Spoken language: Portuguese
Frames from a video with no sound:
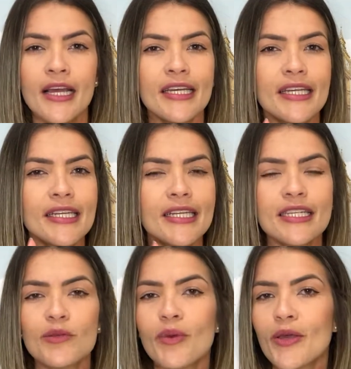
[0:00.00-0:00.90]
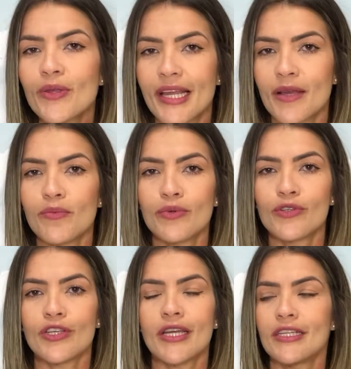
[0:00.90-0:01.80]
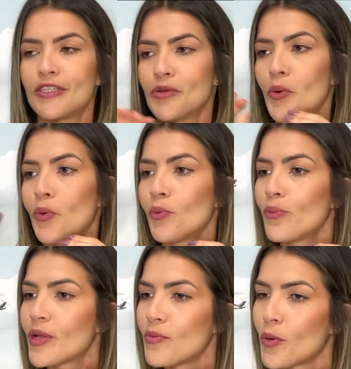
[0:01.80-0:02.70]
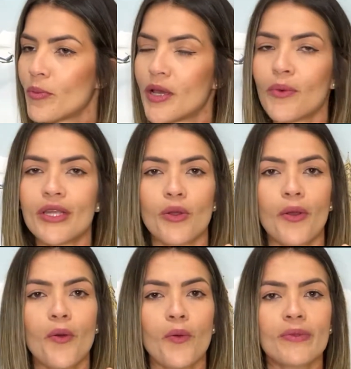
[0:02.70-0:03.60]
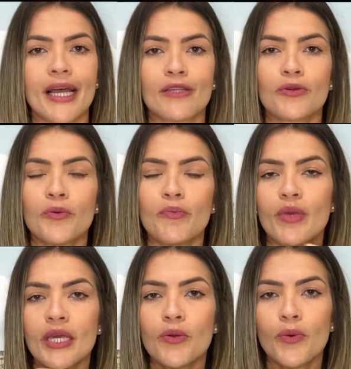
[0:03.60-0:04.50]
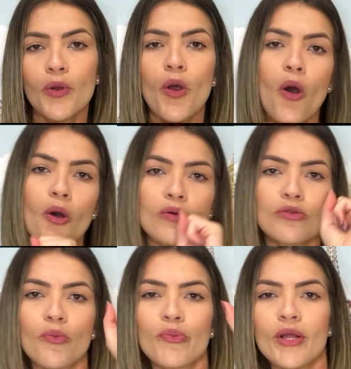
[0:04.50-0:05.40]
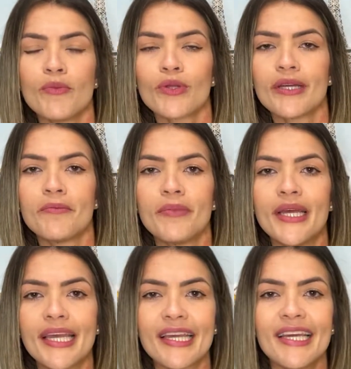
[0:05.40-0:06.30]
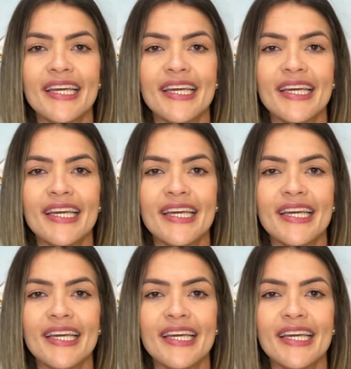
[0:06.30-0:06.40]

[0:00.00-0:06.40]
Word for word: E nesse meio tempo, gente, um primo meu entrou em contato comigo, outro primo também.